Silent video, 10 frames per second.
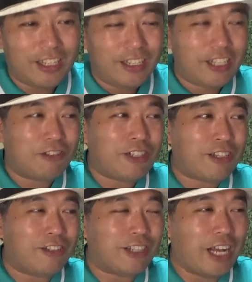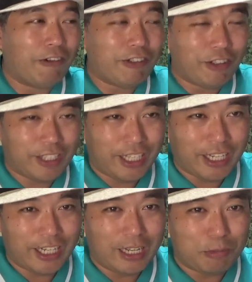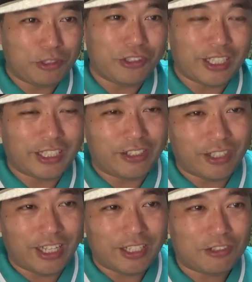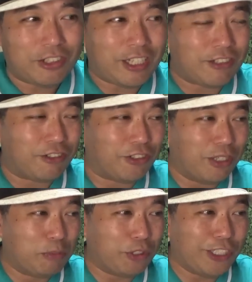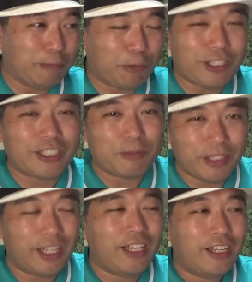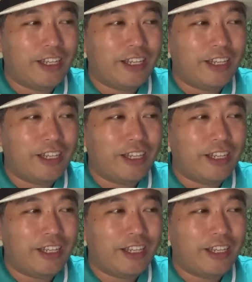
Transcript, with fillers: で、そうたくんが青い服着てたからブルーだったりとか、そうたくんちょっとブルーっぽいっすもんね。